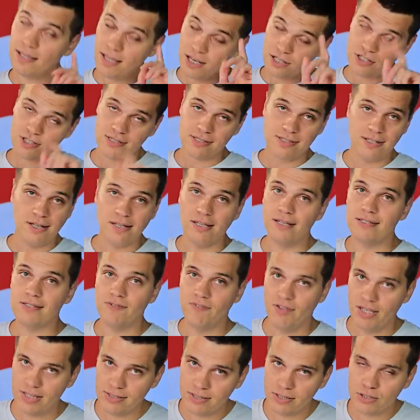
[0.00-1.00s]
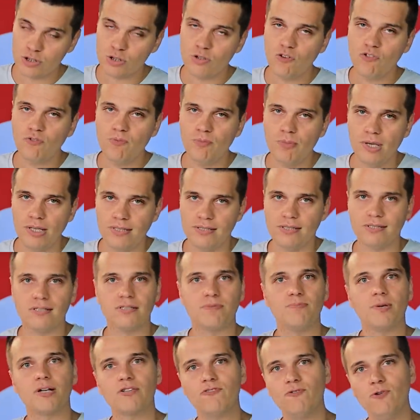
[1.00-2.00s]
Также стало известно, что вместе со
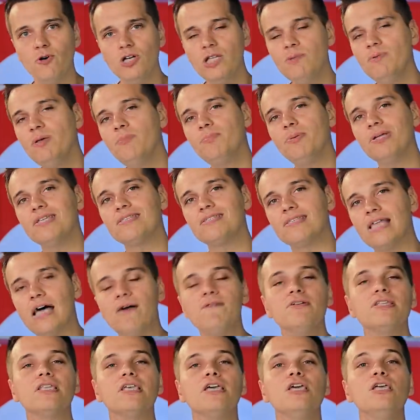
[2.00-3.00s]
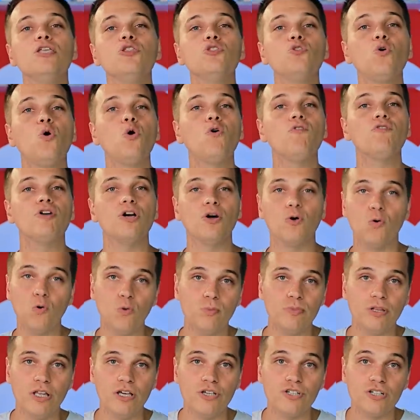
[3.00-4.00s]
смартфонами представят и новые
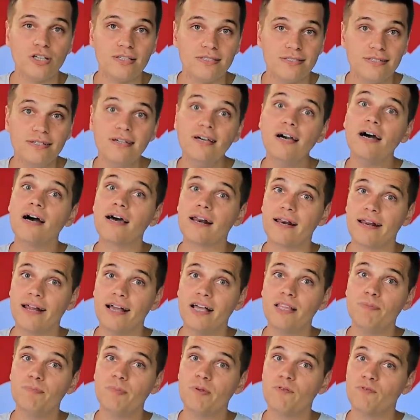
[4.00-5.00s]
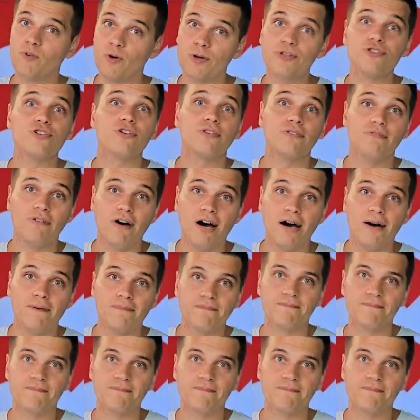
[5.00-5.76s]
умные часы Redmi Watch 2.